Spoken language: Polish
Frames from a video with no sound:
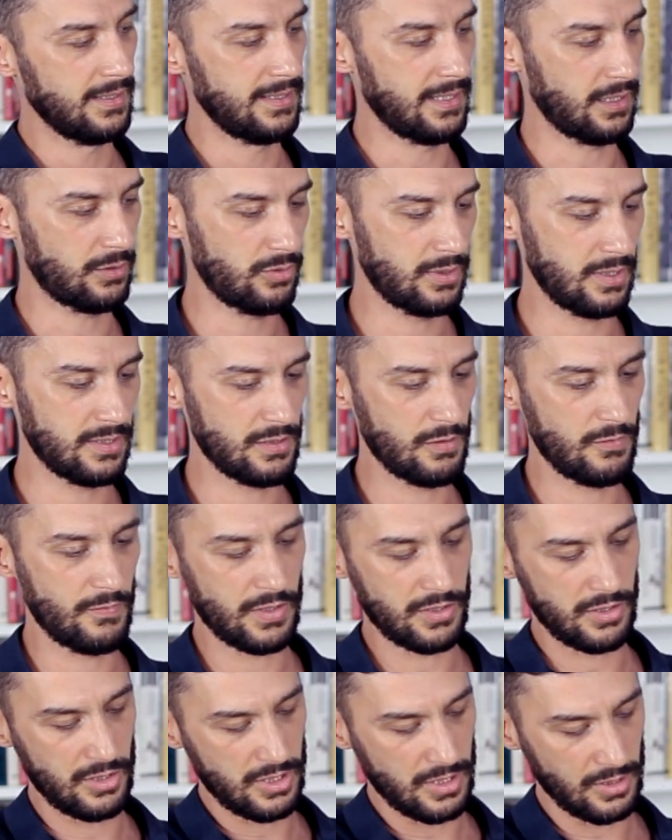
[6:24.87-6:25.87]
Jak tutaj
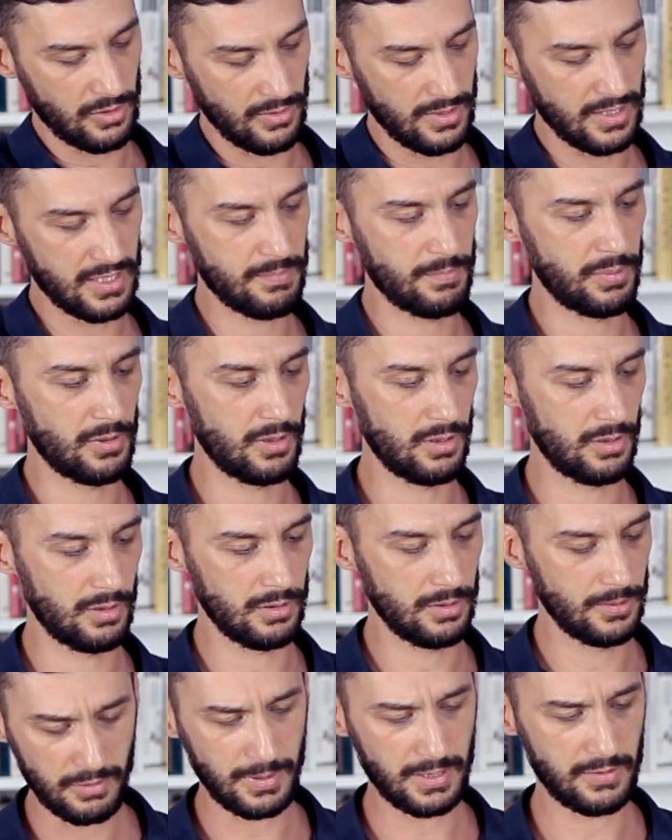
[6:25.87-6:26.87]
zauważycie, to jest
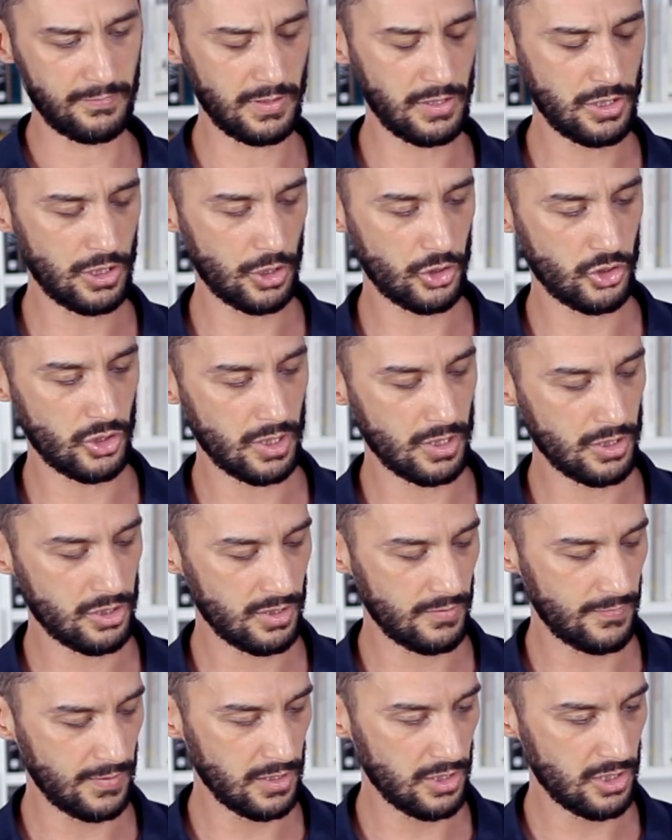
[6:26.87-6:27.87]
po chyba 24
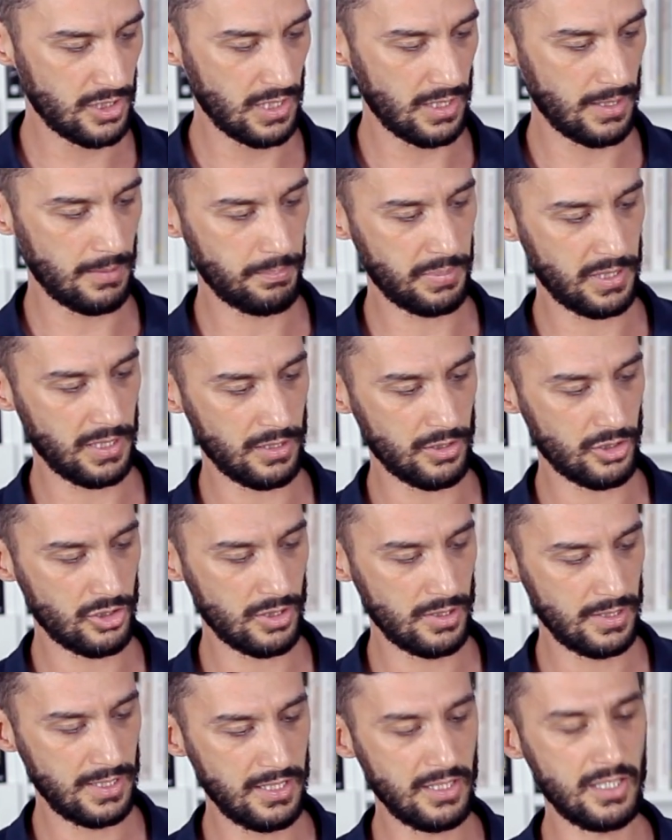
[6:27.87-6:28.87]
czy
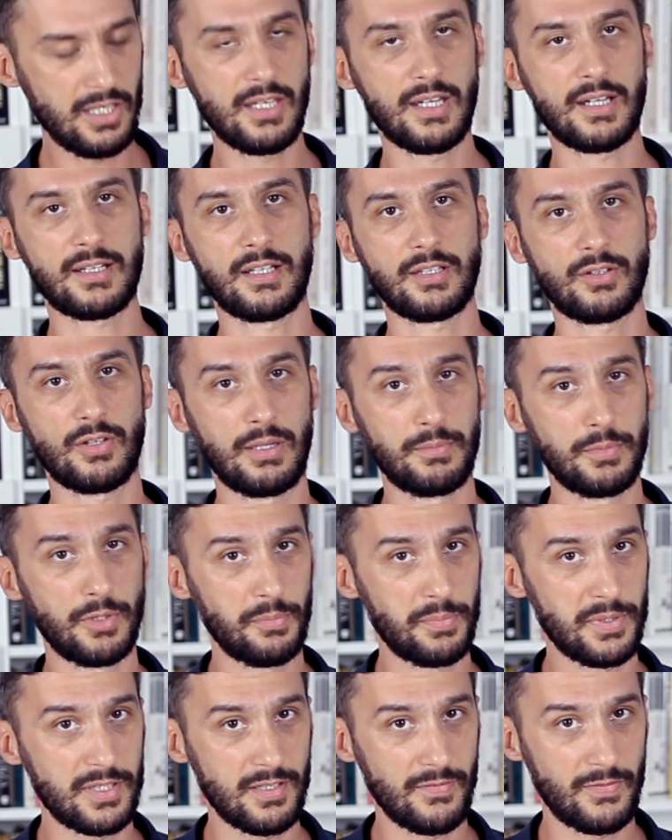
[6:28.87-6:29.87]
25 linijek na to, aby
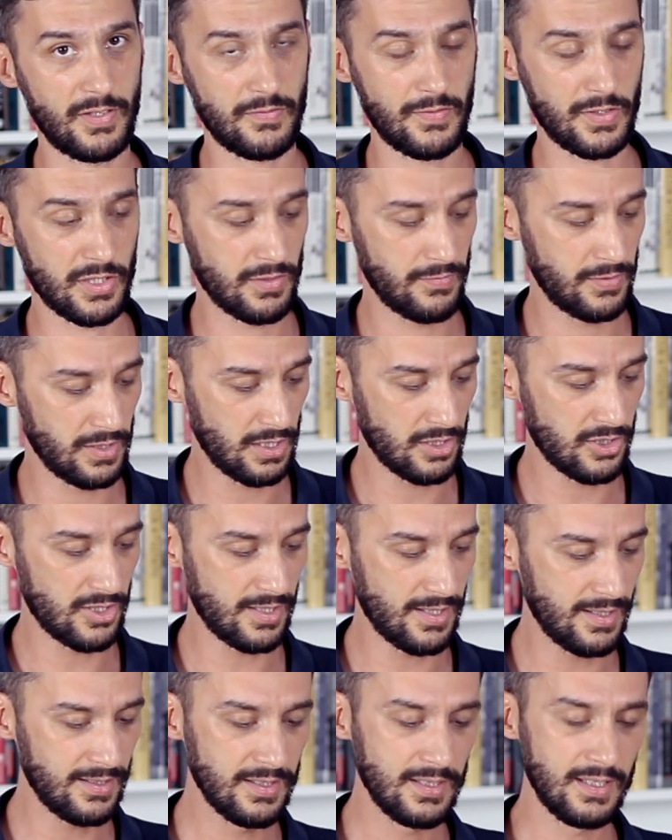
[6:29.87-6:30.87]
opisywać ważne
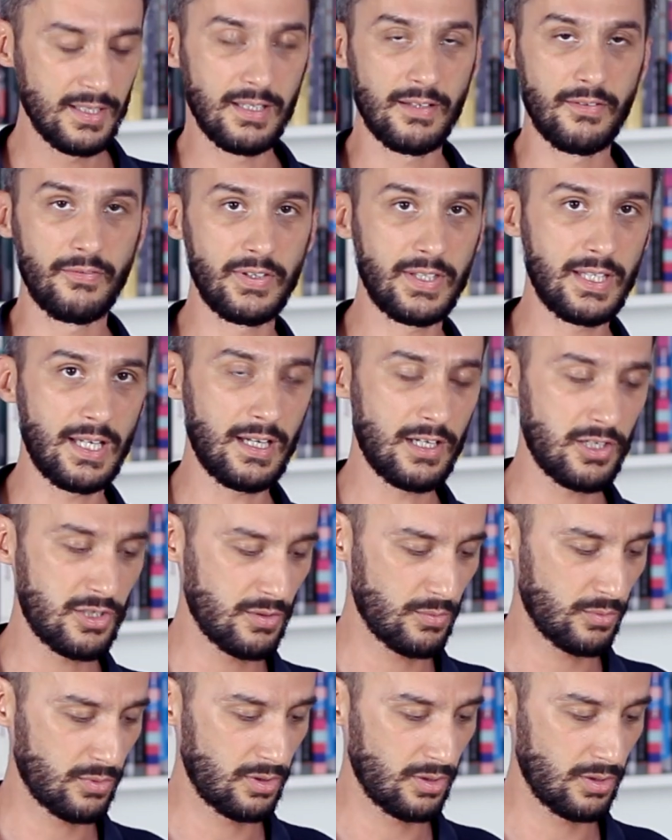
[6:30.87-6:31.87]
wydarzenia. Wydaje
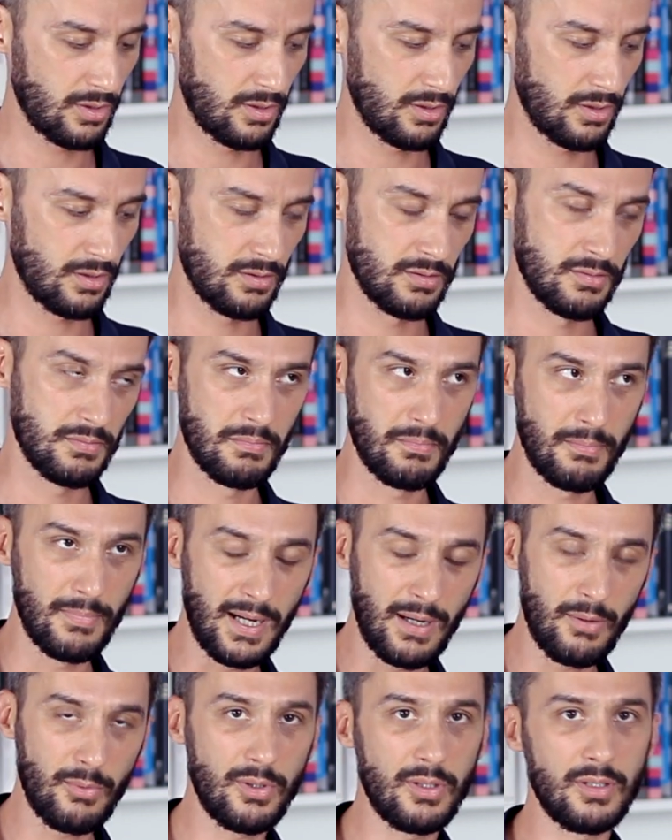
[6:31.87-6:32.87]
się to
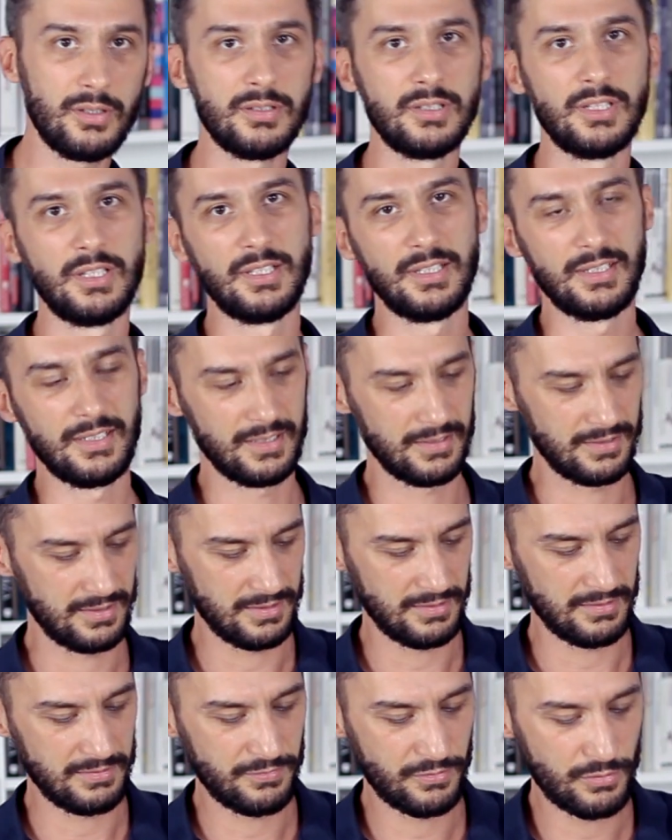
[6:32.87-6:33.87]
mało,
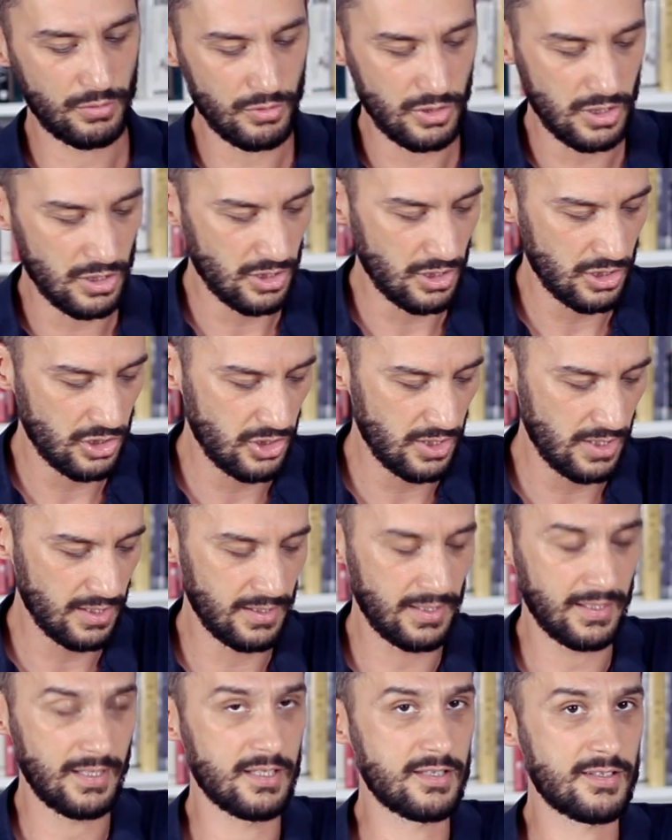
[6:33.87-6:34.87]
E, w gruncie rzeczy
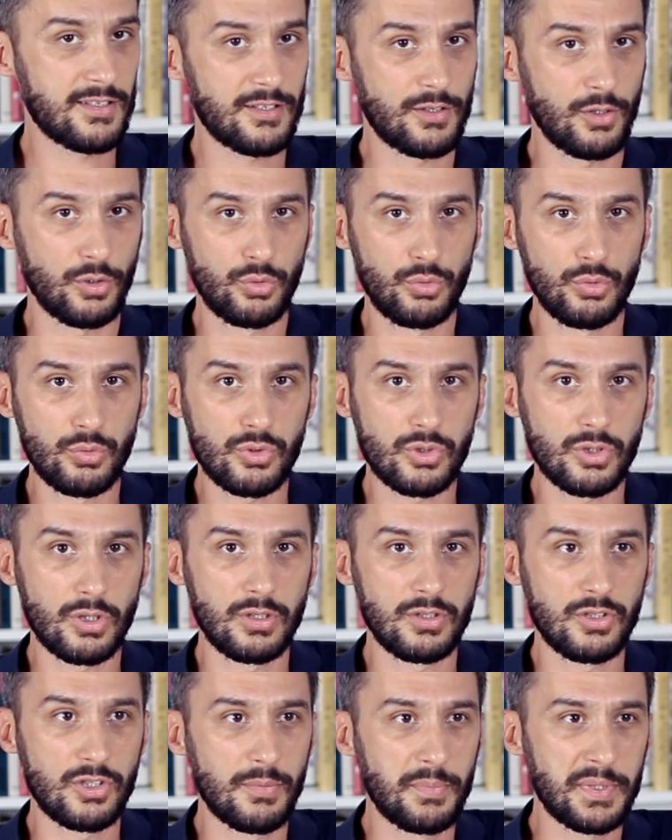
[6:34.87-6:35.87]
jednak jest to
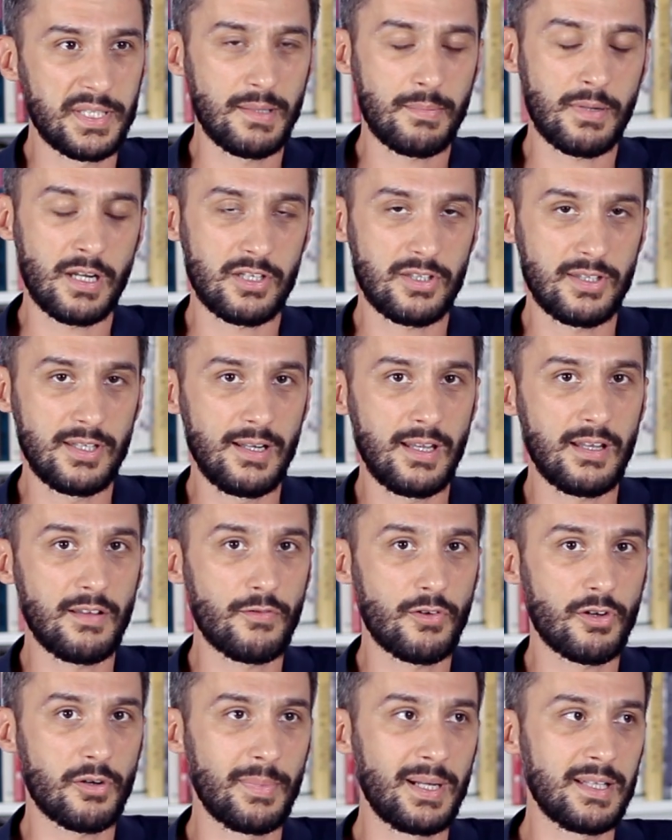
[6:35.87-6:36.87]
dużo i żeby zebrać tyle
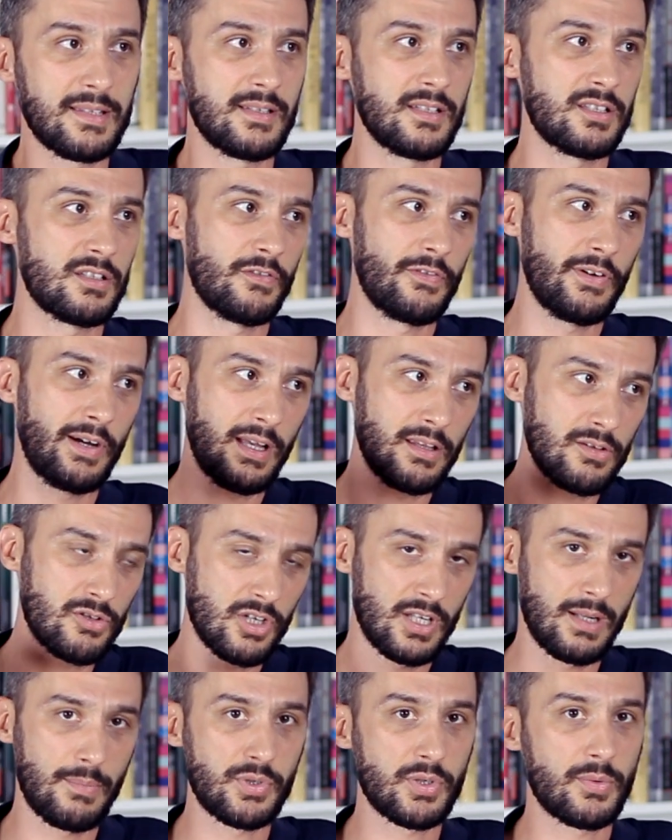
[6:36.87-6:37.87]
informacji, cofając
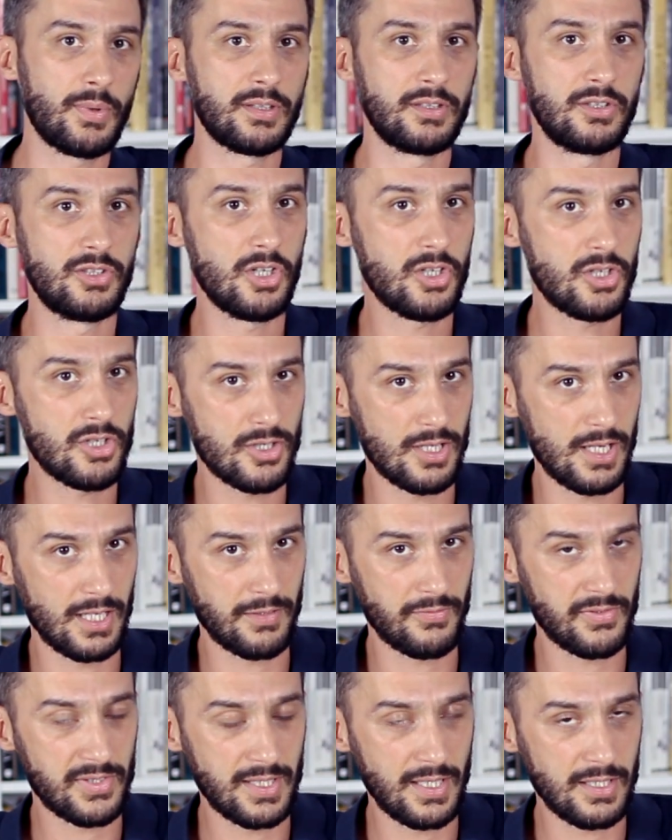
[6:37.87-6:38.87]
się na przykład 10
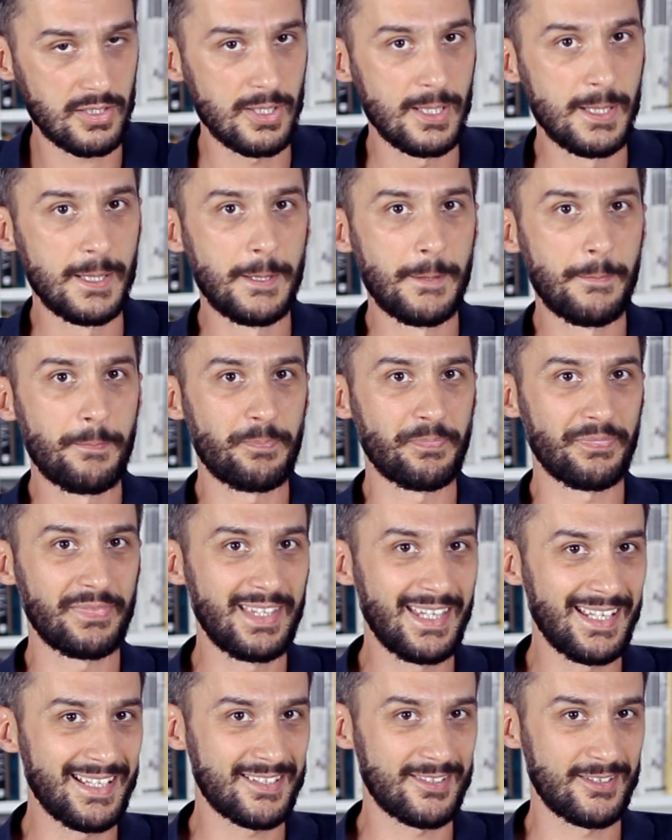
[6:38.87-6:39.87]
lat wstecz,
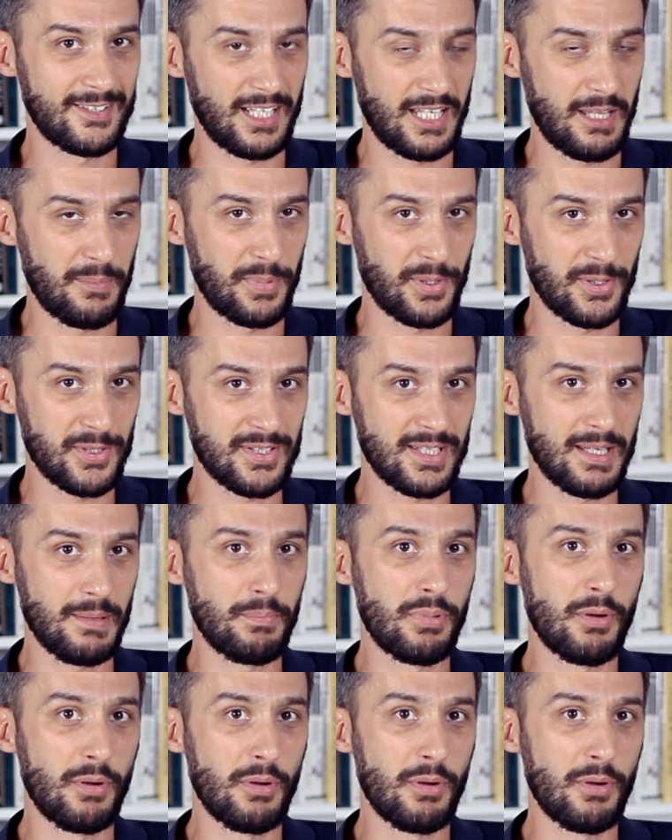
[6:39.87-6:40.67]
nie jest takie proste.